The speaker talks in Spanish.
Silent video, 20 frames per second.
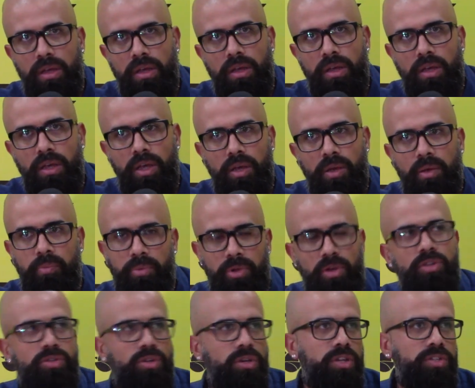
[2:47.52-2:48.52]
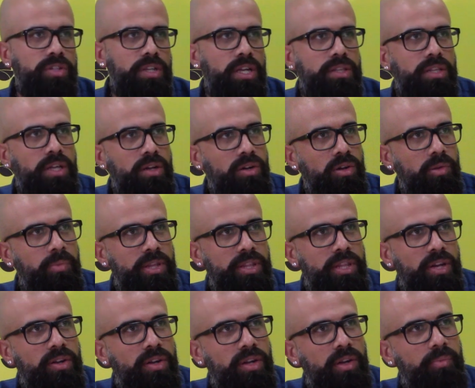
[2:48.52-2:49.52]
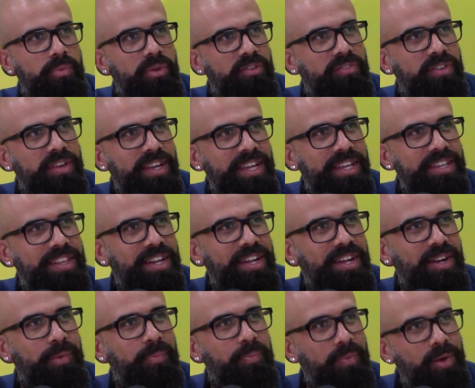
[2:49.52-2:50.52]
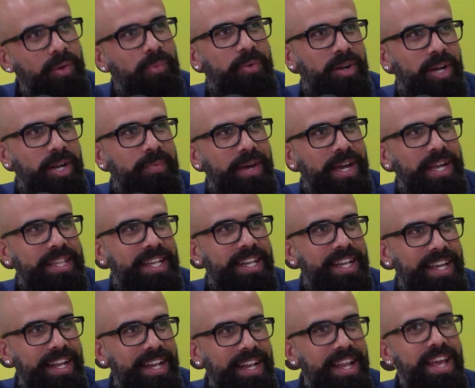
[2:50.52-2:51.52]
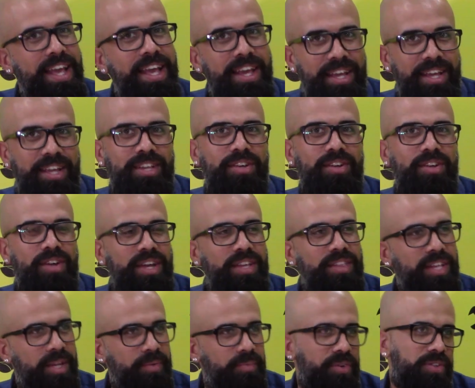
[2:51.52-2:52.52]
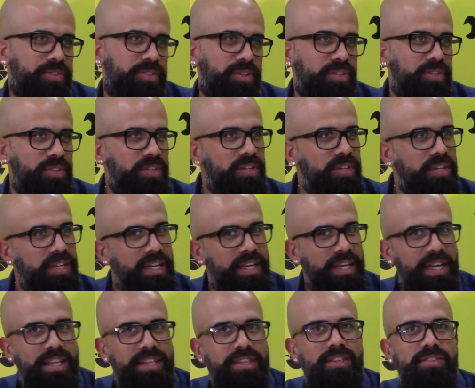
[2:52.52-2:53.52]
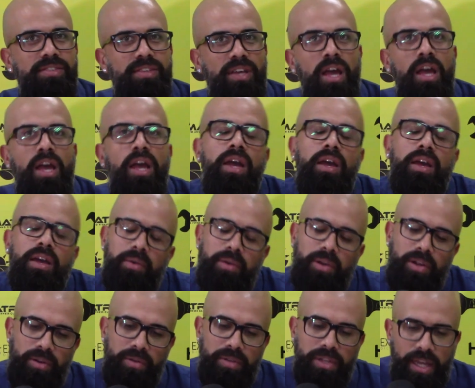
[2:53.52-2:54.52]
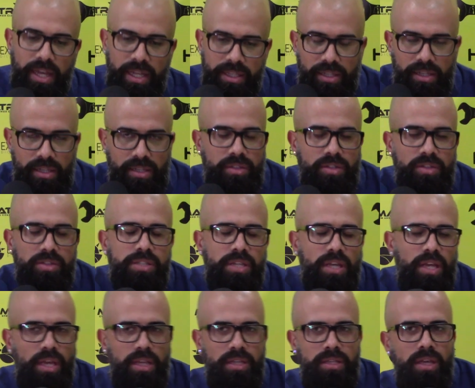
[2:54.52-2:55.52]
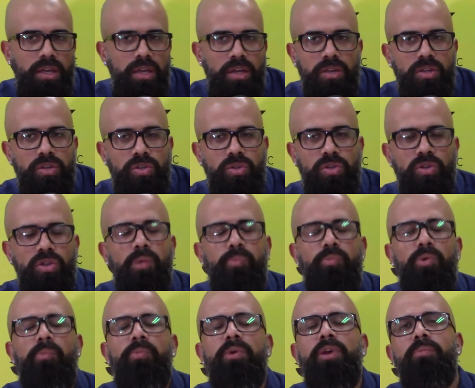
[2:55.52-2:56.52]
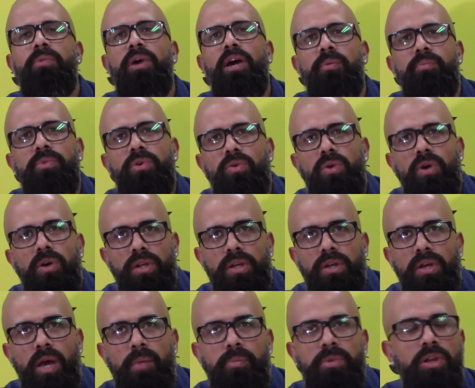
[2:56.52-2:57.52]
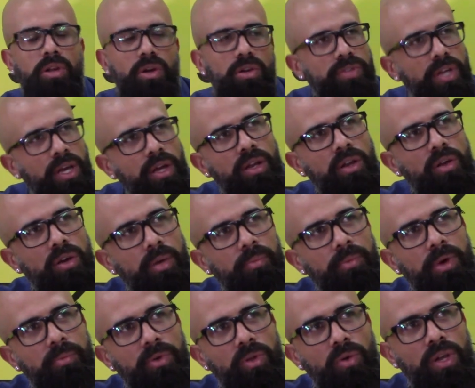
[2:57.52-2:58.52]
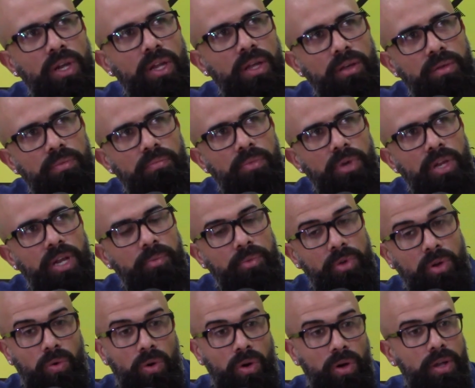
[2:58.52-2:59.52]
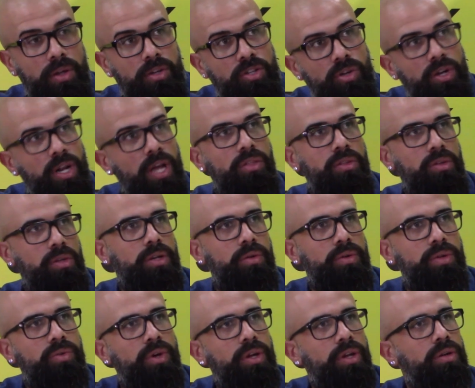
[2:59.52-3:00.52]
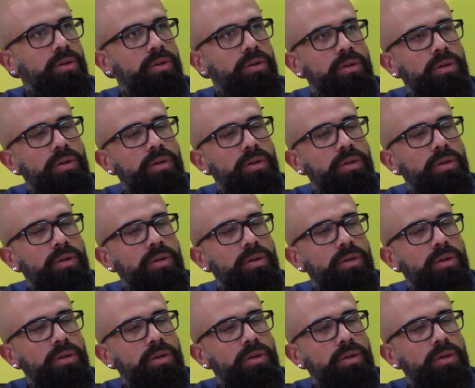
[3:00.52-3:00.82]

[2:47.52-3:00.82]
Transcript: Eh, pero yo quisiera estar en los pantalones del profe y tener los, problemas que tiene él y no lo que tenemos nosotros. ¿eh? Pero el entonces, entonces yo no le puedo pedir más a mis jugadores. A mí, lo, ¿sabés lo que más me duele? Ver a mis jugadores llorando en el vestuario.